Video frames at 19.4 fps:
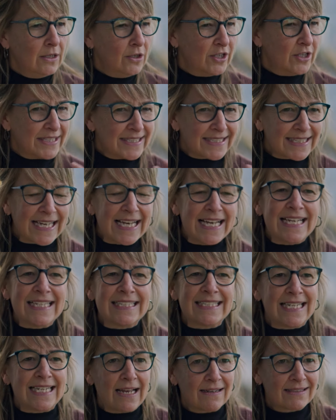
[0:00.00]
le
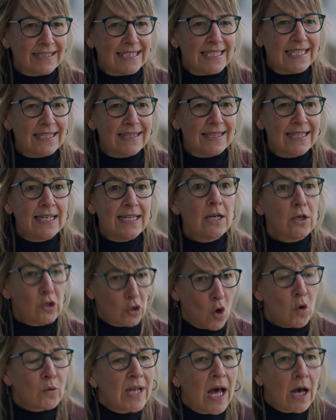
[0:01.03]
stress, l'anxiété,
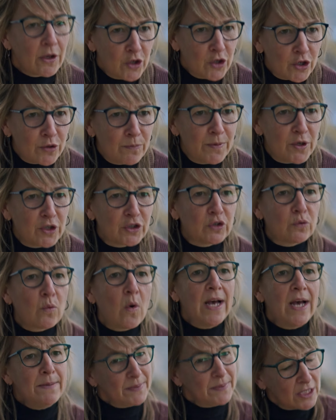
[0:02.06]
qu'on en a
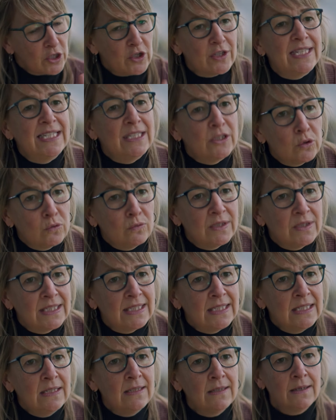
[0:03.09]
besoin, puis qu'il y a des
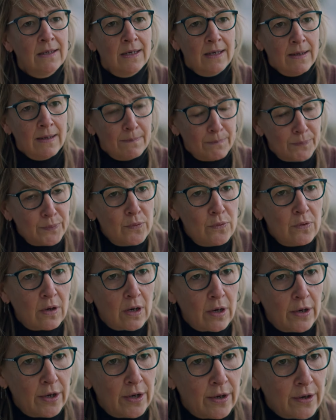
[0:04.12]
outils
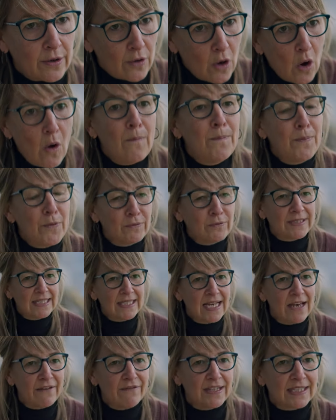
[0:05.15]
pour euh,
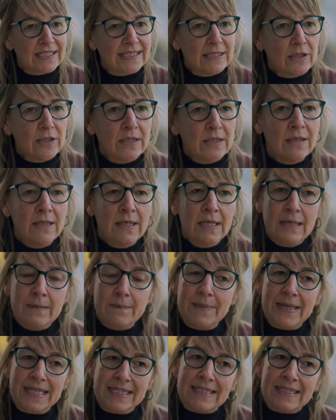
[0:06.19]
composer avec ça,
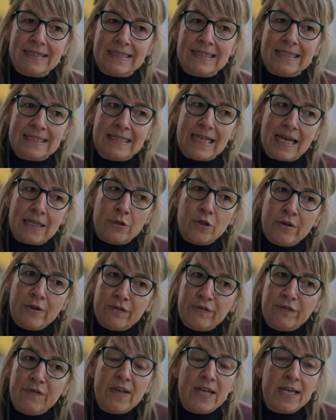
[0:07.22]
ben ça ne
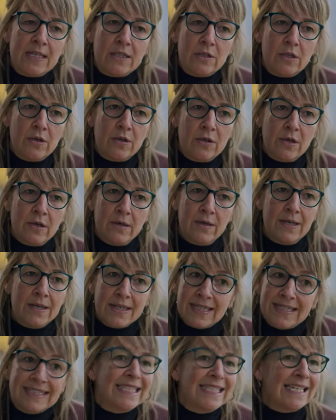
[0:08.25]
fait que
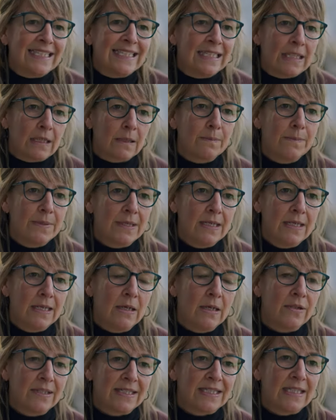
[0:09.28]
exacerber
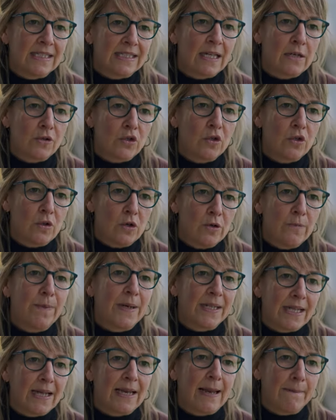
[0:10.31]
euh, ces enjeux-là
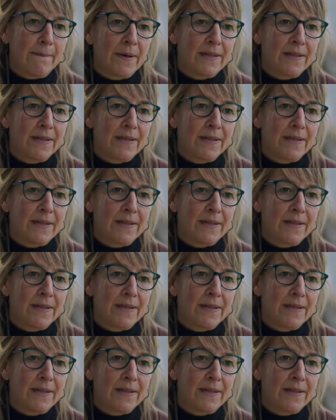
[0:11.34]
pendant la